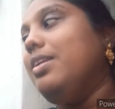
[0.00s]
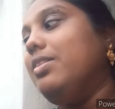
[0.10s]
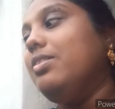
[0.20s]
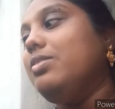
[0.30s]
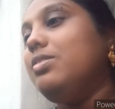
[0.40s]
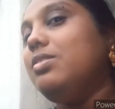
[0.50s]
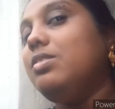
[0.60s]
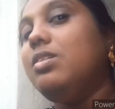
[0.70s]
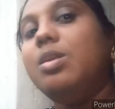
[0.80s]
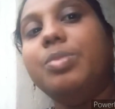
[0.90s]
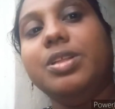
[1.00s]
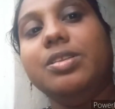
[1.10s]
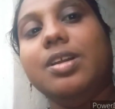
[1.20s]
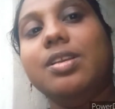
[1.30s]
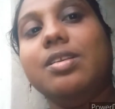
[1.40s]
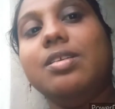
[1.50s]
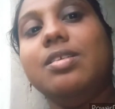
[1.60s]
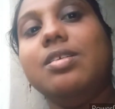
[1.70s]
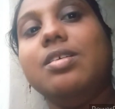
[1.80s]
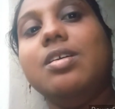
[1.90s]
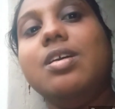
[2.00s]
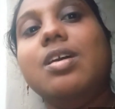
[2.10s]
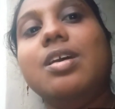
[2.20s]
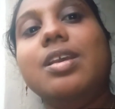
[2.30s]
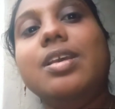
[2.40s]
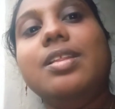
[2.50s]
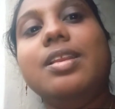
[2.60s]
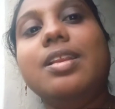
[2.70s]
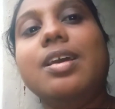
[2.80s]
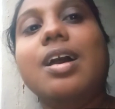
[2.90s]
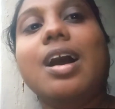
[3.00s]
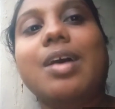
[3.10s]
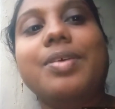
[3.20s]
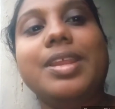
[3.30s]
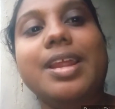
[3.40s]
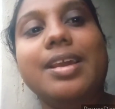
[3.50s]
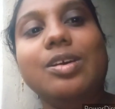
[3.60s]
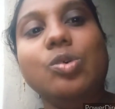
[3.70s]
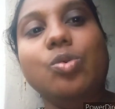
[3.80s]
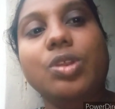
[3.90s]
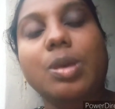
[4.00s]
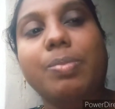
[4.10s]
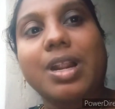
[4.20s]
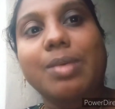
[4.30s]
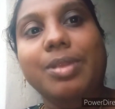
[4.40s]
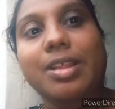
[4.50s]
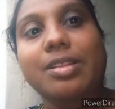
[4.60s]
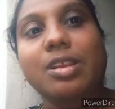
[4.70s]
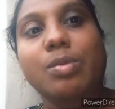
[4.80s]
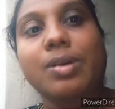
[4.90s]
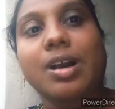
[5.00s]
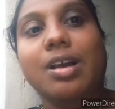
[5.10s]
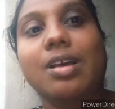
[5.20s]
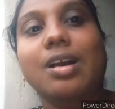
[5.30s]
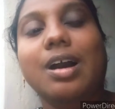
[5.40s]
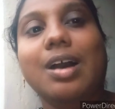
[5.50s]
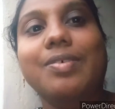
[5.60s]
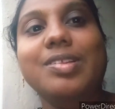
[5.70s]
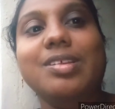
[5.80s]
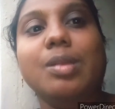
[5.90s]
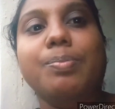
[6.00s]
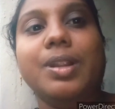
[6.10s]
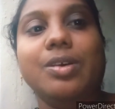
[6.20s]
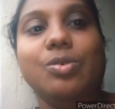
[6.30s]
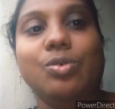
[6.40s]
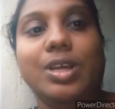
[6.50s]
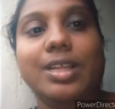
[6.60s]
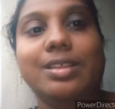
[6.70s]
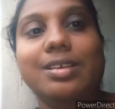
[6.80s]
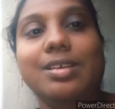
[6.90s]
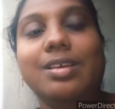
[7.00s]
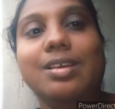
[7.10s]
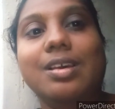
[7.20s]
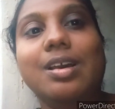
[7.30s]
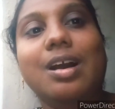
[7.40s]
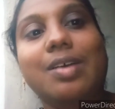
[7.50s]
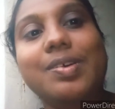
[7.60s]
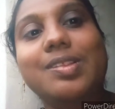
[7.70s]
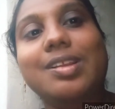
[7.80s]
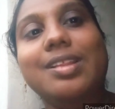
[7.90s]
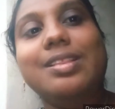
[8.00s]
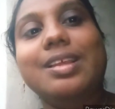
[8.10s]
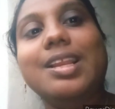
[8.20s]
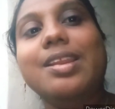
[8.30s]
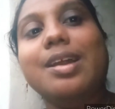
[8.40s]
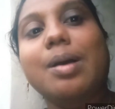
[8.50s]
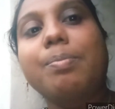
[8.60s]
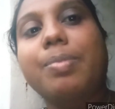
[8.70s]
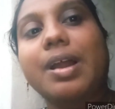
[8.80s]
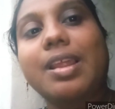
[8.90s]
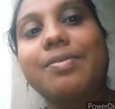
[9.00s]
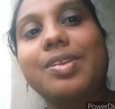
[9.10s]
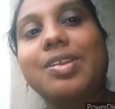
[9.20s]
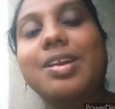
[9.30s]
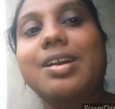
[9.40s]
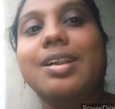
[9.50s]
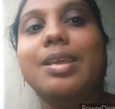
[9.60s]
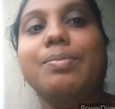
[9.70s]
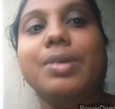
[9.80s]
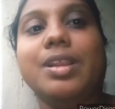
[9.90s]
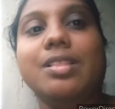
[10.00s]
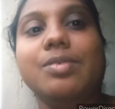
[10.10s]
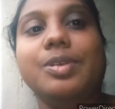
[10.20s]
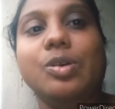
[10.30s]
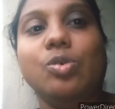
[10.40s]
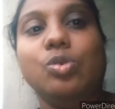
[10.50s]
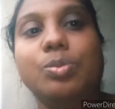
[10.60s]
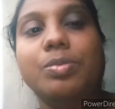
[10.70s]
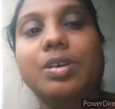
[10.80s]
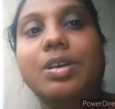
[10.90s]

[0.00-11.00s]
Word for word: இருந்தது என்பதுதான் இதில் அவர் எனக்கு கூறிய பாடம் என்ன தெரியுமா அவசரப்படக்கூடாது அவசரத்தில் நாம் பல விஷயங்களை மறந்துவிடக்கூடும்